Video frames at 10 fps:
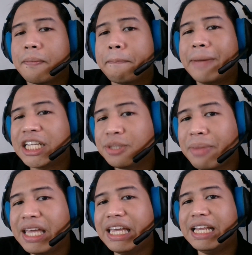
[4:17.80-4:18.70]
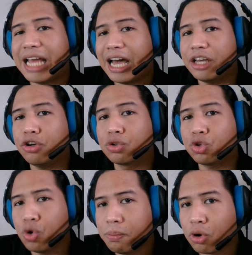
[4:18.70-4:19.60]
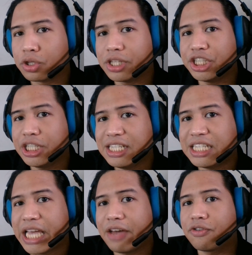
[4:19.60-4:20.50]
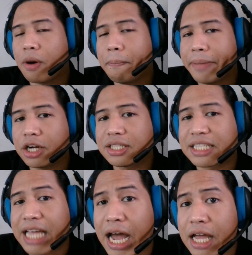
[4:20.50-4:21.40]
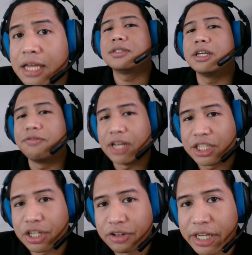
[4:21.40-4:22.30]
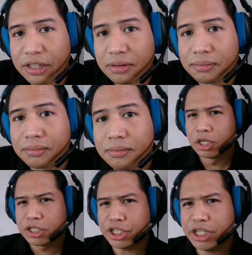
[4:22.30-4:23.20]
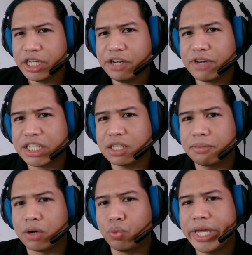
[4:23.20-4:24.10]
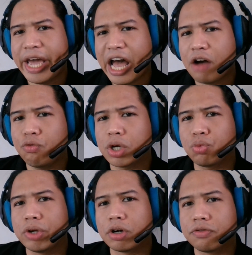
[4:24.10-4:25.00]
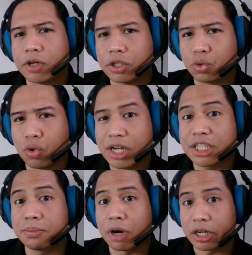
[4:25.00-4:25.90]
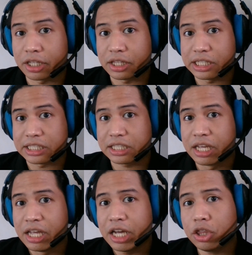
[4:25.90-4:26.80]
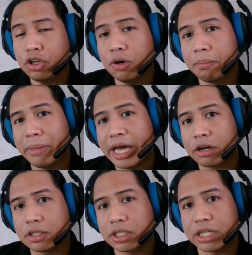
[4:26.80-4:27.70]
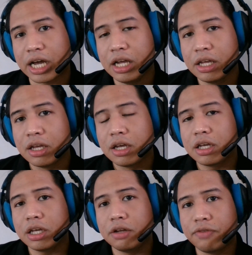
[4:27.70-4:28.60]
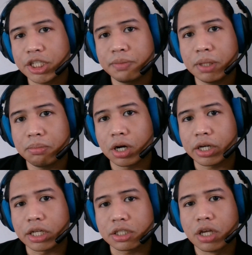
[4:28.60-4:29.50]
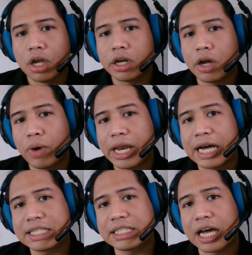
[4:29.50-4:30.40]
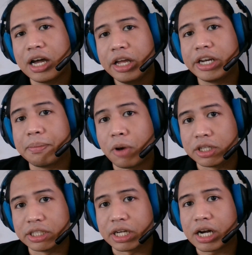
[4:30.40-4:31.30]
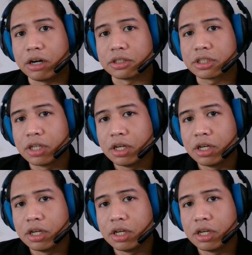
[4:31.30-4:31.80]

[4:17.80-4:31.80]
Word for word: mas mahina yung tubo ni G-Save compared sa inflation rate. Sa G-Invest naman, we have what we refer to as market risk. Ito yung meron sa investment markets na wala sa deposit accounts.